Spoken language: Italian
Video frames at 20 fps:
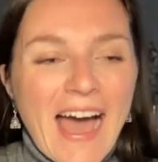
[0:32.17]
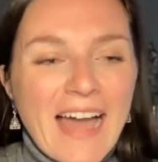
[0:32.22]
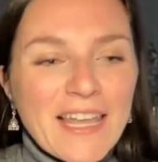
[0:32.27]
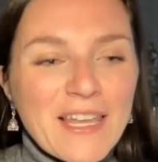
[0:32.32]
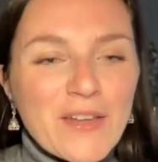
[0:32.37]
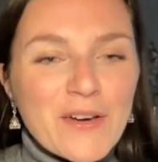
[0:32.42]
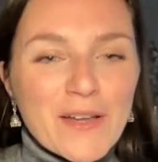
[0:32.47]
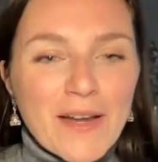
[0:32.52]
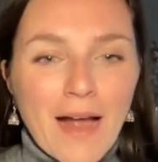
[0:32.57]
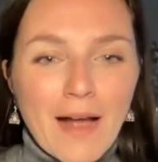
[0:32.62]

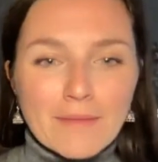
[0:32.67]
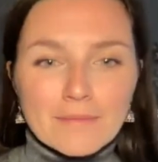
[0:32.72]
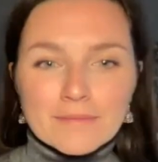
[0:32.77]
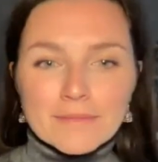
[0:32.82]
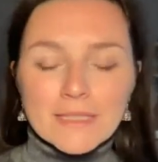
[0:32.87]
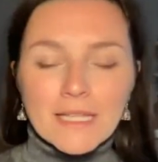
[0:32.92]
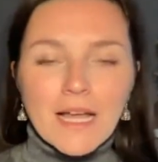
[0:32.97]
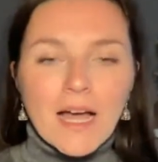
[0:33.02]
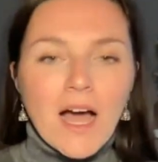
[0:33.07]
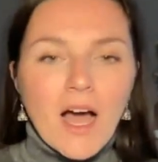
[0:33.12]
Allora,
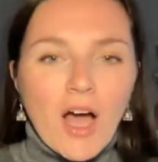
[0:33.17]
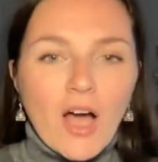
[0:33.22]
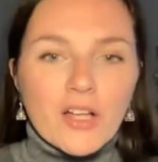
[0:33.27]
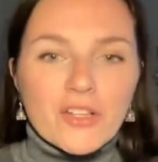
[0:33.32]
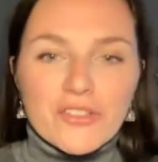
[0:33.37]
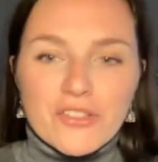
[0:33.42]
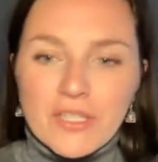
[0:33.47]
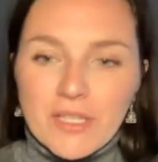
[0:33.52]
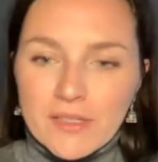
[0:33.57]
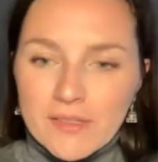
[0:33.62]

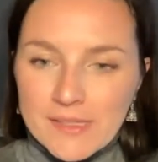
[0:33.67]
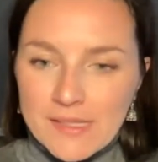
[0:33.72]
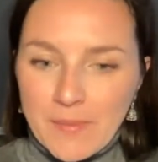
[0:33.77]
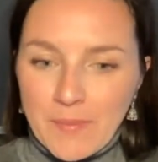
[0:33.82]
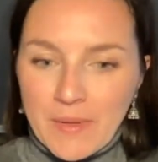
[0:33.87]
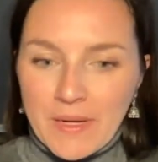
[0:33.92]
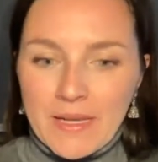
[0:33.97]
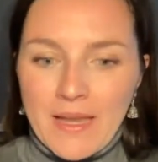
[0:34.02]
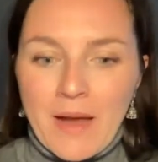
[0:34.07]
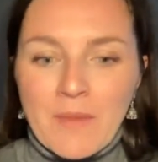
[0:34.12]
Oggi di cosa
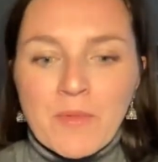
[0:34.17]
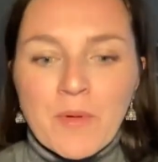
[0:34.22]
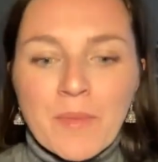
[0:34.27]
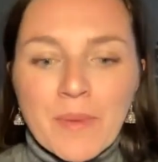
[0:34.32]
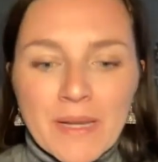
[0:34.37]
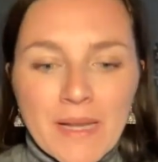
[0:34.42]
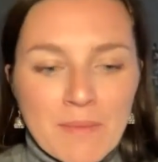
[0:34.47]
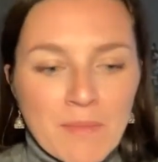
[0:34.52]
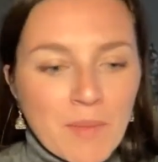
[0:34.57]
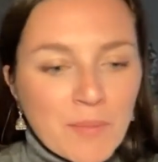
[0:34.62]
parliamo?
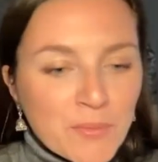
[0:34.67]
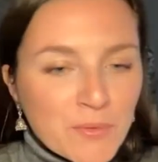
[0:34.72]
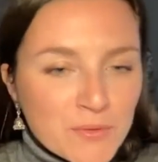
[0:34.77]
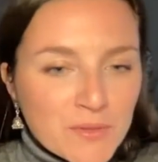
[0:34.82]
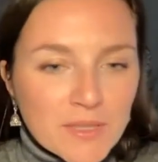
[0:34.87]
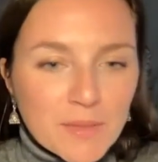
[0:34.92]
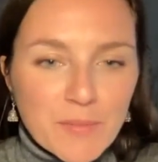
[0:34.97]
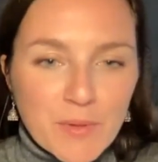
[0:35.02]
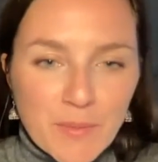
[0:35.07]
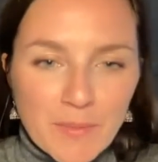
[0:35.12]
Parliamo appunto
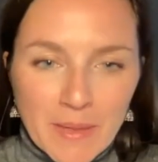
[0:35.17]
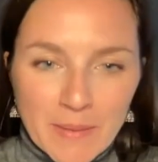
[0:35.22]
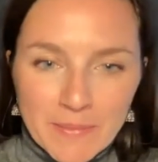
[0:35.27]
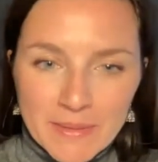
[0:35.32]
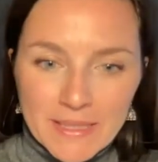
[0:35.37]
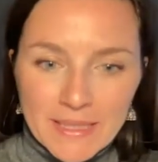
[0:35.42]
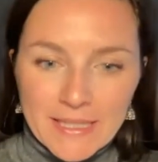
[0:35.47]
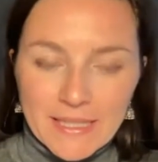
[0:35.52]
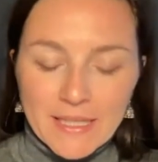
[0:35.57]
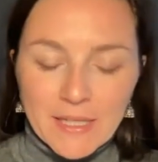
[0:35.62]
di problemi
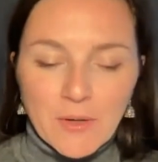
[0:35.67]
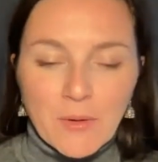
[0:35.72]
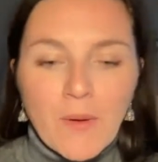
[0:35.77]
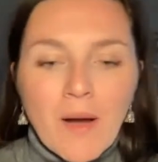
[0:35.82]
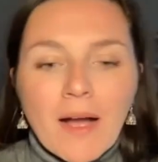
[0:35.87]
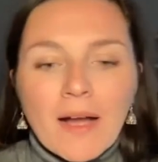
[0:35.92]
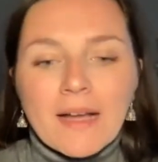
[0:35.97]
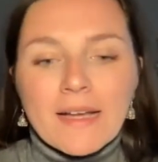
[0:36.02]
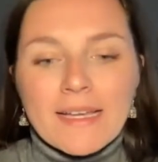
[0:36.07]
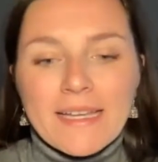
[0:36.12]
di
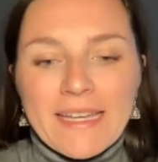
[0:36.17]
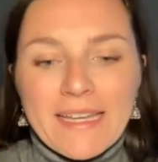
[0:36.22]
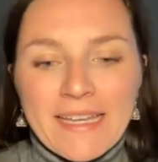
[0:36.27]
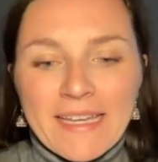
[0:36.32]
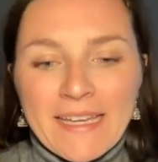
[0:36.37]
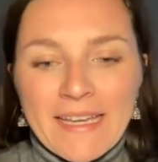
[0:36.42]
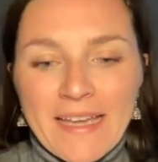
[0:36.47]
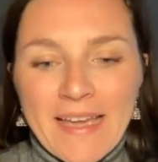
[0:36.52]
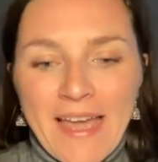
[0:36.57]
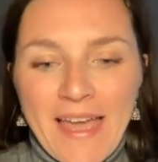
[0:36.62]
lingua.
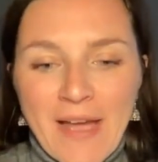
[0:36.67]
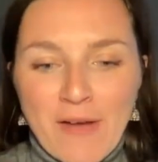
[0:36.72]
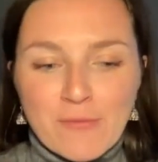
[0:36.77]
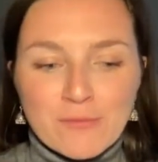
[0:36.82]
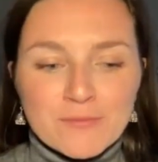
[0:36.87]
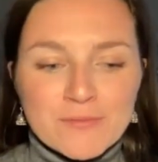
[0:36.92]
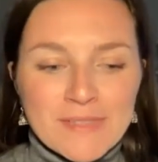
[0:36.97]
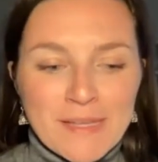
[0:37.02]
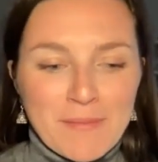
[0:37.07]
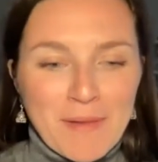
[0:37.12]
Eh, è
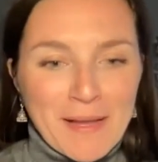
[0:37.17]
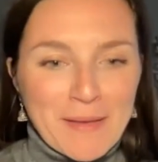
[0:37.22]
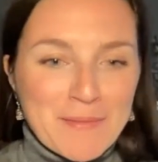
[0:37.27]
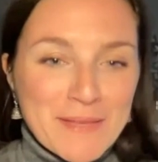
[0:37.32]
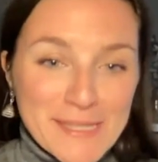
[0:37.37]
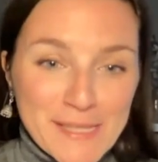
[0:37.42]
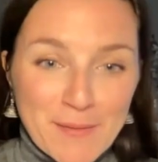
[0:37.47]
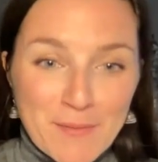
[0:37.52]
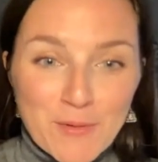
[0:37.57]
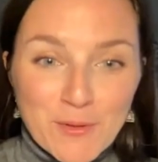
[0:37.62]
un tema che mi
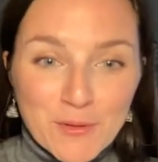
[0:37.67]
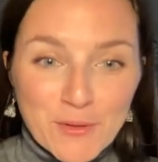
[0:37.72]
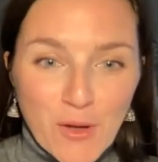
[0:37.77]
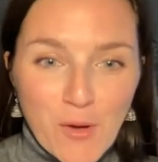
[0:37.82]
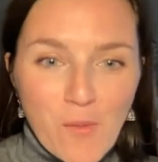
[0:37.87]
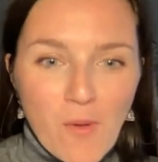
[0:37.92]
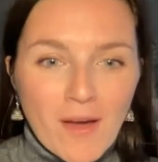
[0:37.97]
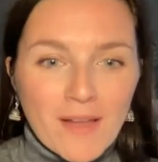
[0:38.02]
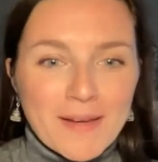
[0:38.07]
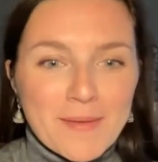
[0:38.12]
sta molto a
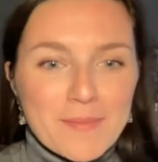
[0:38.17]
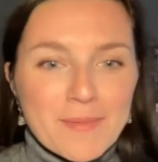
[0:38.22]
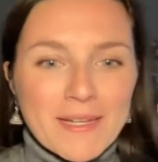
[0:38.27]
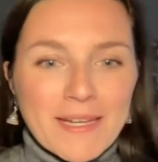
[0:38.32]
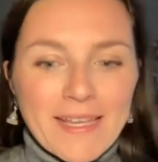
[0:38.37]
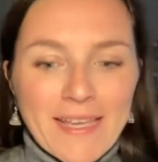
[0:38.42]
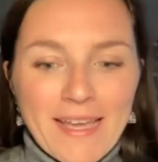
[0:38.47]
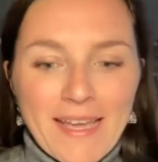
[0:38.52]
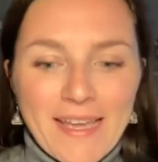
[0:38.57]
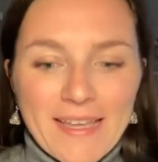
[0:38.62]
cuore
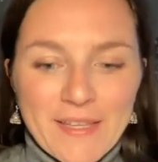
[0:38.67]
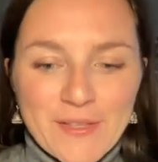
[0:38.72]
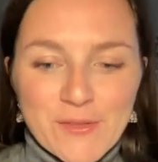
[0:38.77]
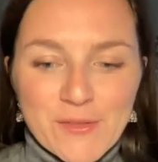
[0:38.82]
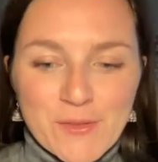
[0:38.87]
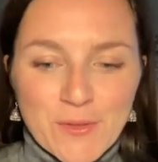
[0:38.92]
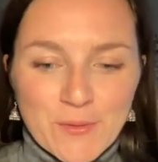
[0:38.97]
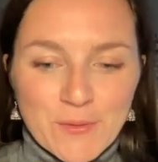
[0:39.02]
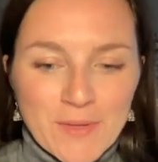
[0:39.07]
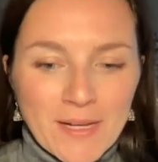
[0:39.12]
perché io
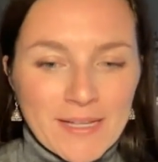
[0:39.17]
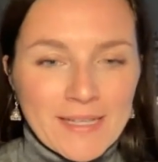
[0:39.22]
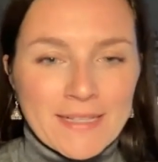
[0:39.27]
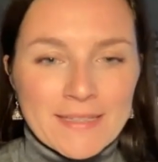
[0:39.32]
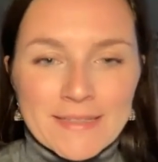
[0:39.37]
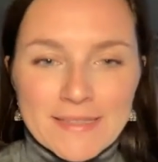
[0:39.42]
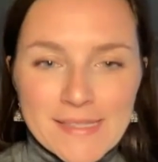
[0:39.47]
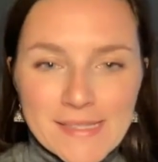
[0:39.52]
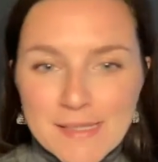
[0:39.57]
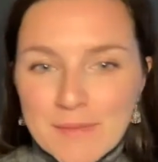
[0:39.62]
sono una
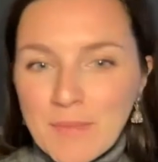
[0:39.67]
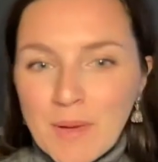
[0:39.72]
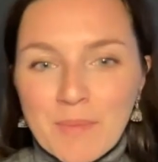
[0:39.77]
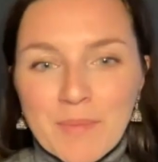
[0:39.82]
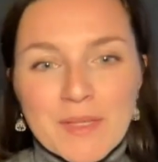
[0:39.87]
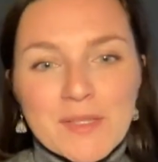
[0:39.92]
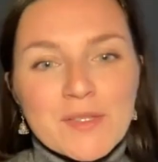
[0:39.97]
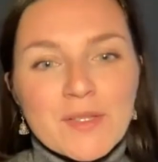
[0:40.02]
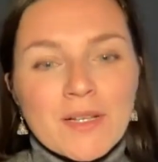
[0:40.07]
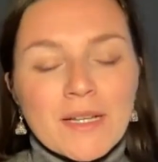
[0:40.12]
grandissima
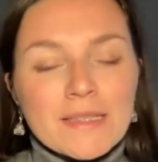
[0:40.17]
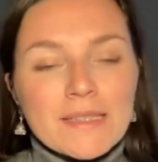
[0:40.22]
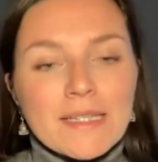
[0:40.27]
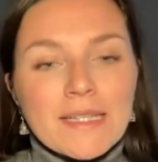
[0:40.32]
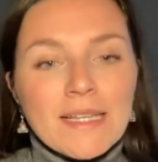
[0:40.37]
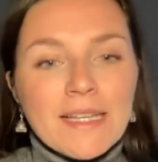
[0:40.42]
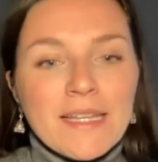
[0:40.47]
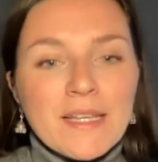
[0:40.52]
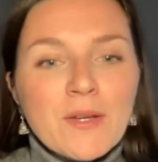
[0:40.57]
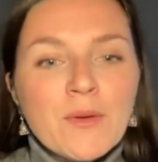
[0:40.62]
appassionata di
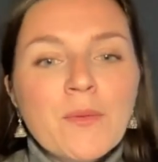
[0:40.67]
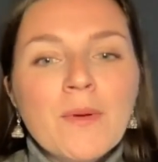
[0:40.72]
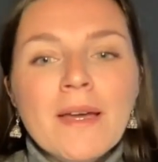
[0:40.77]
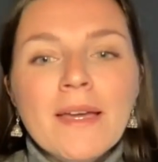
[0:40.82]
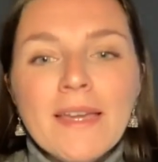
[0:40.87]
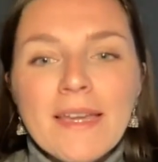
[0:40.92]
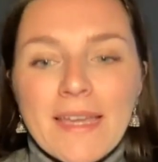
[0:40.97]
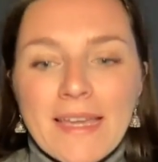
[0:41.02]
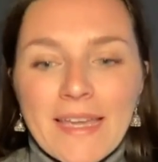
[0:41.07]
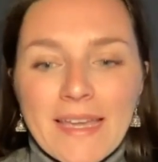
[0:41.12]

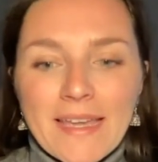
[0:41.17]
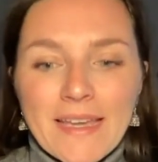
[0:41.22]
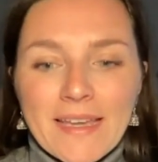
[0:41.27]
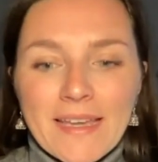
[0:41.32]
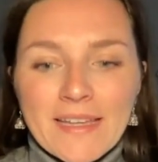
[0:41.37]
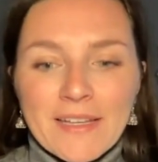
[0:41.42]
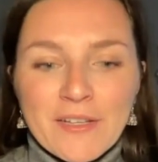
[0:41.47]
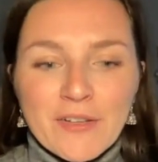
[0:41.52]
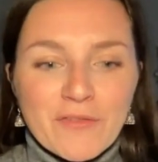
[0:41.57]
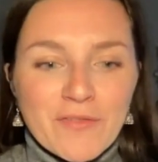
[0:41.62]
lingue e
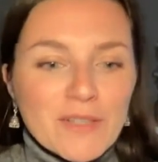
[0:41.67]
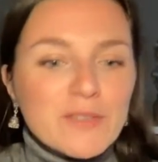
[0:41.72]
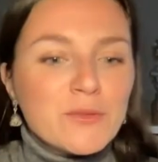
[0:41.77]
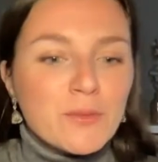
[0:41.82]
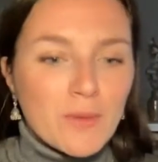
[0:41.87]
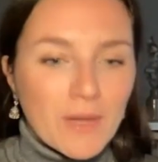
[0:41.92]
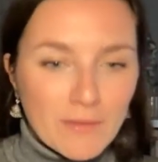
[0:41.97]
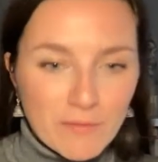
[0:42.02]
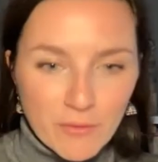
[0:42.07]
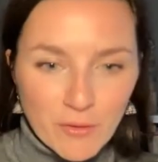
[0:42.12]
eh, ne ho fatto
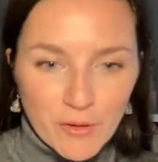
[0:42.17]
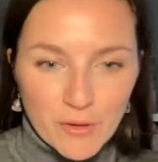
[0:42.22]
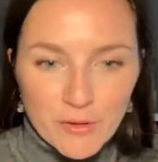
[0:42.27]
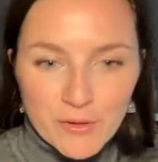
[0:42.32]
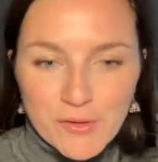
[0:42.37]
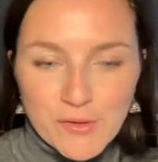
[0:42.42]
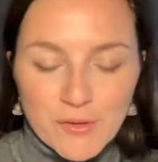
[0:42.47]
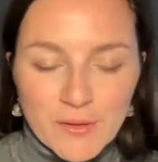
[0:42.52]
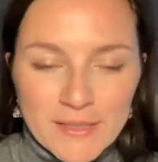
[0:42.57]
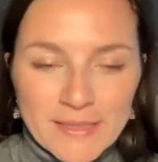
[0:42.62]
un lavoro,
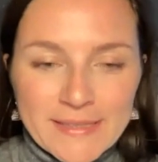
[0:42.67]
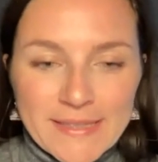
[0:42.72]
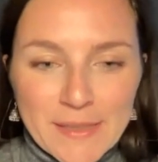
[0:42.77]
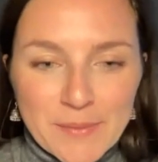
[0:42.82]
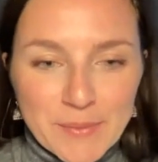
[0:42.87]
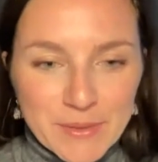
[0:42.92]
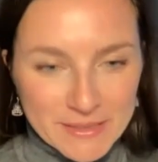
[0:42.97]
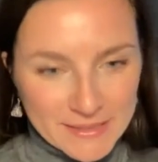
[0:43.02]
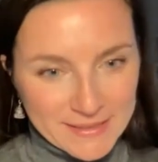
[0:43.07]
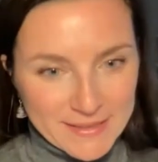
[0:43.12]
sono
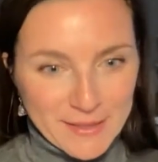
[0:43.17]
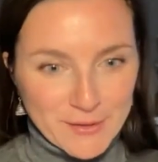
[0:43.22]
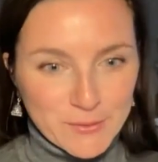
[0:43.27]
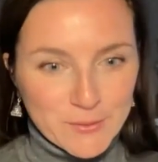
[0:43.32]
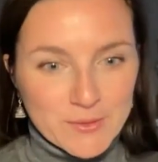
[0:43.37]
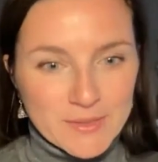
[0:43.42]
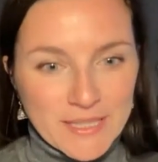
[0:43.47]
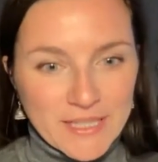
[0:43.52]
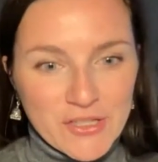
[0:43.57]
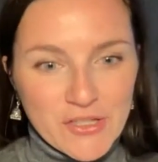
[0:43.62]
interprete
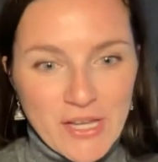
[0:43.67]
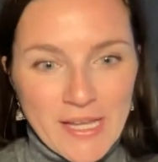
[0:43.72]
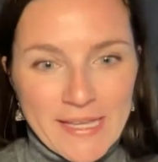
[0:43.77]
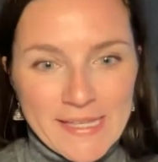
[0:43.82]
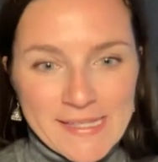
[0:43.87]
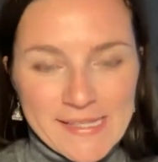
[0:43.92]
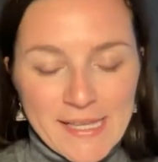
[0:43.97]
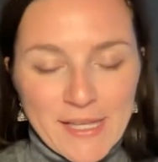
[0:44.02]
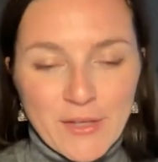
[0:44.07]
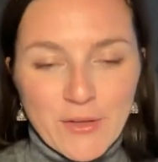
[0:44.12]
traduttrice e
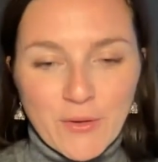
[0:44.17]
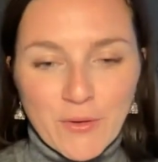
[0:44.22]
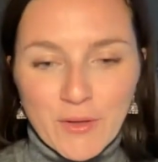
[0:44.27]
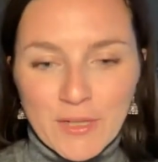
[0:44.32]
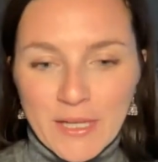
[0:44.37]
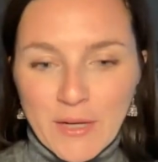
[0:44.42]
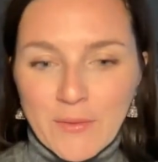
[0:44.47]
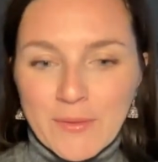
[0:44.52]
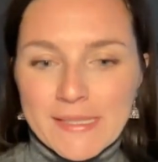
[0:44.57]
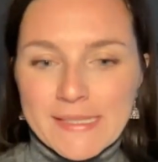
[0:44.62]
insegno
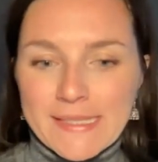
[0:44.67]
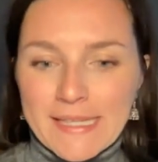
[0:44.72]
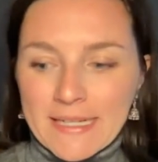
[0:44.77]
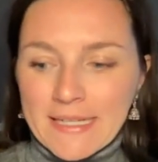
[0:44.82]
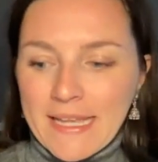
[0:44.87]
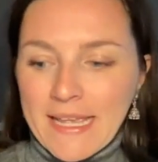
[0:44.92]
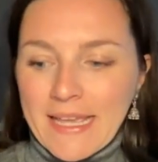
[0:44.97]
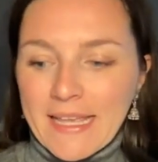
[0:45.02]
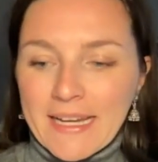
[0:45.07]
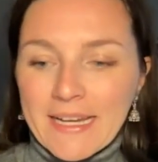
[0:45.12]
lingue
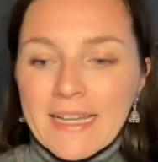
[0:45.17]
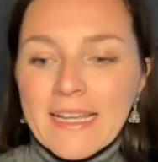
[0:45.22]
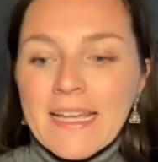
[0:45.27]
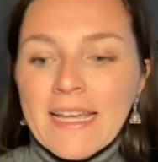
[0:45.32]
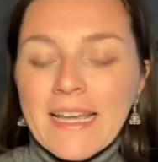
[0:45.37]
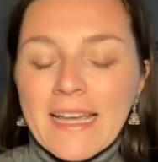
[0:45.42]
straniere.